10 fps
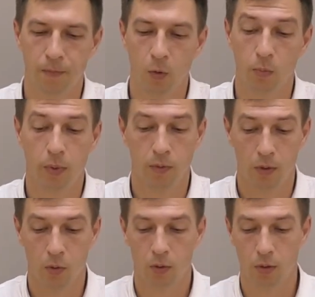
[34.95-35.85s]
Он
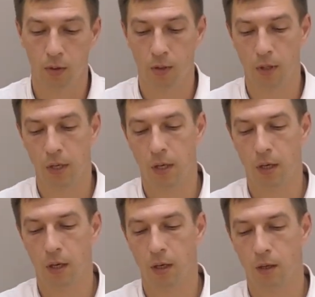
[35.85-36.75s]
поворотный
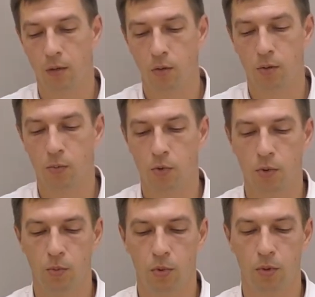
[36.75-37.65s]
то есть
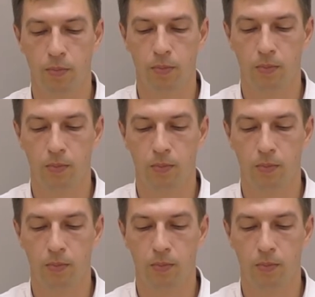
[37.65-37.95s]
можно будет